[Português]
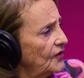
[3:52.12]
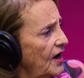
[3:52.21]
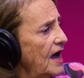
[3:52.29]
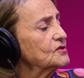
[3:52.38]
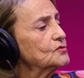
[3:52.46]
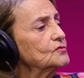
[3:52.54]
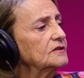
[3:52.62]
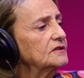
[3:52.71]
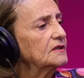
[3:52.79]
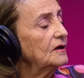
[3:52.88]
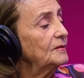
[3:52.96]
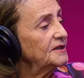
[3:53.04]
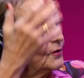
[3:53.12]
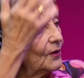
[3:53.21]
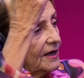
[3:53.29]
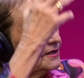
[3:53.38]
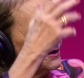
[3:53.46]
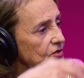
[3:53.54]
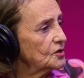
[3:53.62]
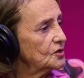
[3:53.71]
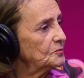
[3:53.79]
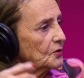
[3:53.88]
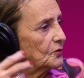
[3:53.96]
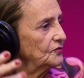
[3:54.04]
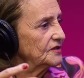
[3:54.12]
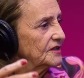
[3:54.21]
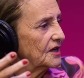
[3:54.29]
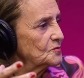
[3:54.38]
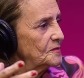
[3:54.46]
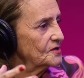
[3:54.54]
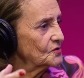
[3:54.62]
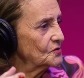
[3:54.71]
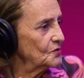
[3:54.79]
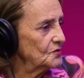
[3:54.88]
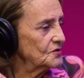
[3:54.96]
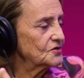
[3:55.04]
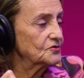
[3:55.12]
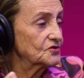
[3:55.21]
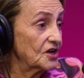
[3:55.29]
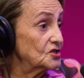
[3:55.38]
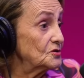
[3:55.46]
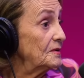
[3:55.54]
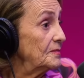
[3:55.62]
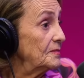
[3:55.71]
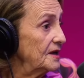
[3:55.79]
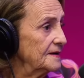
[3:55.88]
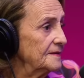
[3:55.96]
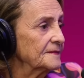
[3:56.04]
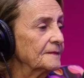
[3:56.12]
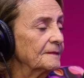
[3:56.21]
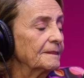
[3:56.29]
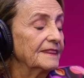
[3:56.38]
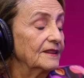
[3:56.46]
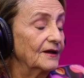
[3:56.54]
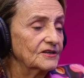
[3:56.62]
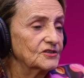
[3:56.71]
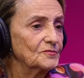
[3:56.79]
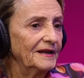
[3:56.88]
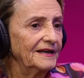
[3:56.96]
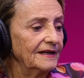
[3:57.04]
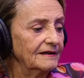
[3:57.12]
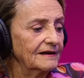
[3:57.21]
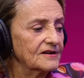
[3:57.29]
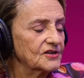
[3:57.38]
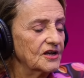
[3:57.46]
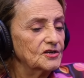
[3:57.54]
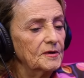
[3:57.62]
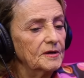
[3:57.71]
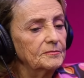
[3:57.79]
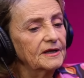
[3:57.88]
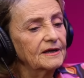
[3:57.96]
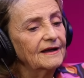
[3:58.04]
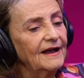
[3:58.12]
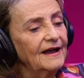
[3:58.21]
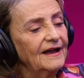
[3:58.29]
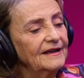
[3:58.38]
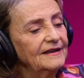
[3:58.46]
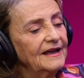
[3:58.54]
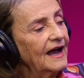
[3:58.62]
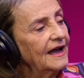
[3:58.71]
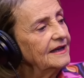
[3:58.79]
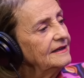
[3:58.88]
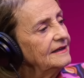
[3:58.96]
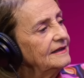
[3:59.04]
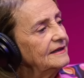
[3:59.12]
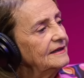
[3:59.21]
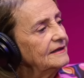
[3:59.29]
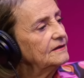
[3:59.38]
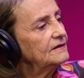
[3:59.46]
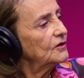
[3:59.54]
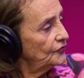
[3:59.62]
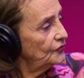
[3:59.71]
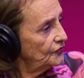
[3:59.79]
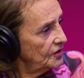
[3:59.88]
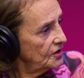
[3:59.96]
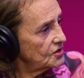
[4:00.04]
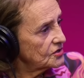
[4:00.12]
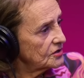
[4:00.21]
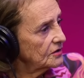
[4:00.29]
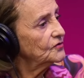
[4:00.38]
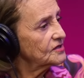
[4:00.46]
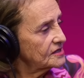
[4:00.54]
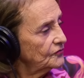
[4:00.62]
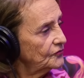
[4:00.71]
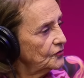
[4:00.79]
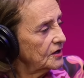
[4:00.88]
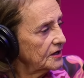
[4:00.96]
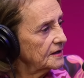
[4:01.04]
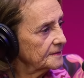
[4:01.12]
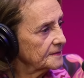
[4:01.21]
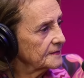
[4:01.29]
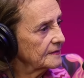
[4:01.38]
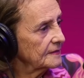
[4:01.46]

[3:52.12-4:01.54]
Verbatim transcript: Eu faço. Então ela me deu a lista para convidar as pessoas, o chá de bebê. Não era de panela, era chá de bebê. E aí eu fiz e você foi.